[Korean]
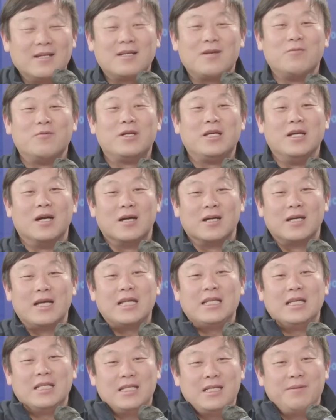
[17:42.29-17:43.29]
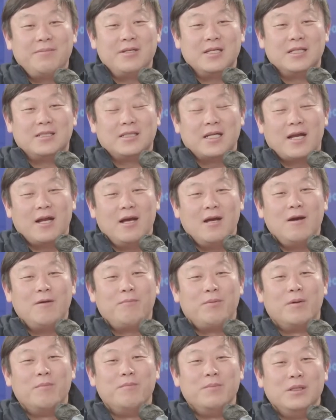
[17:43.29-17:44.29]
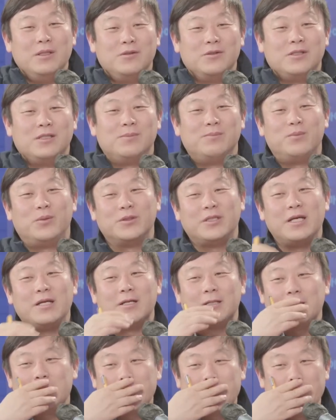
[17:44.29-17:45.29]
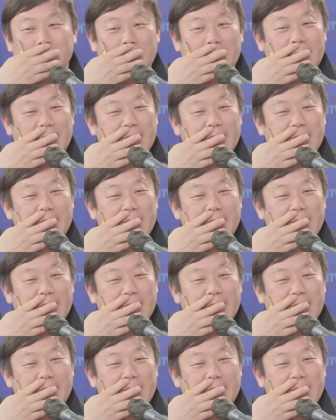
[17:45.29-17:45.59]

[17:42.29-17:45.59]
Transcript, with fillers: 이렇게 우리 연계된 티비들 있잖아요. 범민주 진보 세력들